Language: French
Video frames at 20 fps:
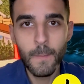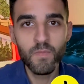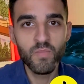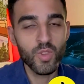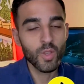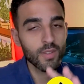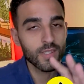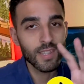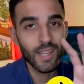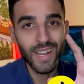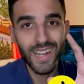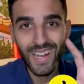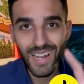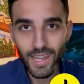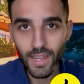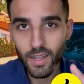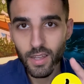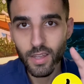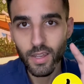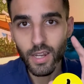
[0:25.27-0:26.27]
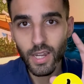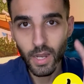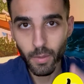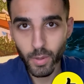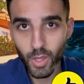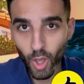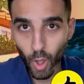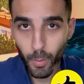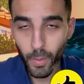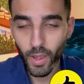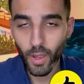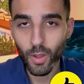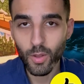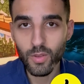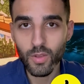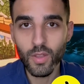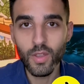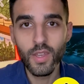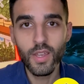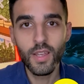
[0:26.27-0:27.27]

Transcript: Donc, c'est là la meilleure période.